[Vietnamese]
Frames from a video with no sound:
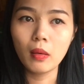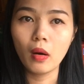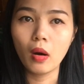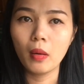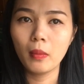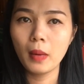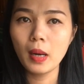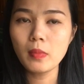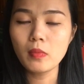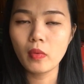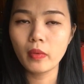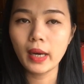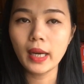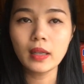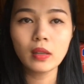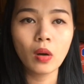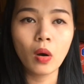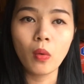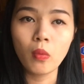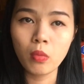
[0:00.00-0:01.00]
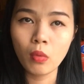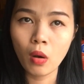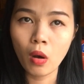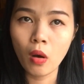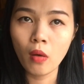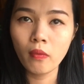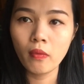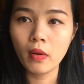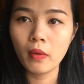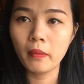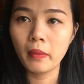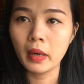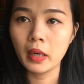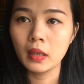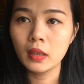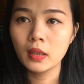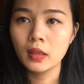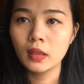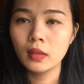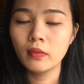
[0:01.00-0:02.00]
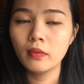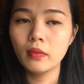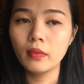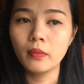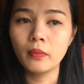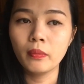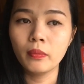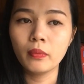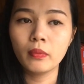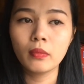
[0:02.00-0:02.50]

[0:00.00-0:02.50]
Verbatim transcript: họ mất một cách đột ngột và mà Ừ,